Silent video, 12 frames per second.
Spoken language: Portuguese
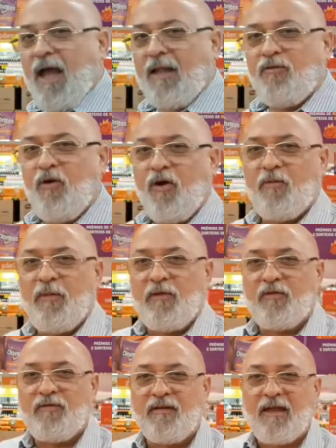adoro
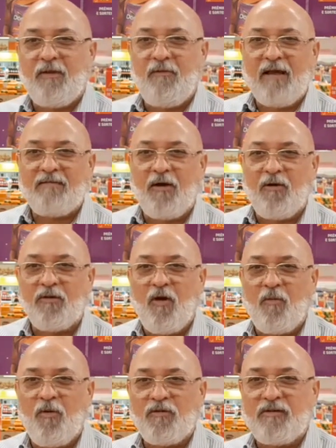baconzitos, Está quase na hora do
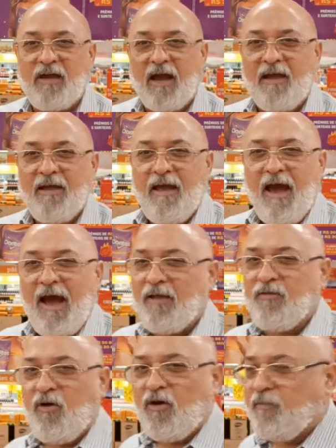almoço já,
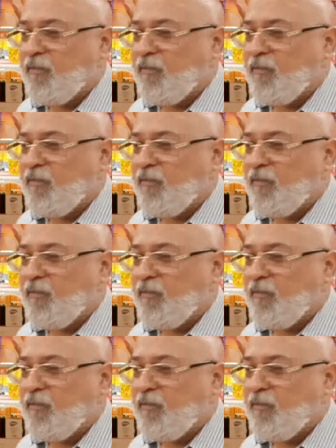adoro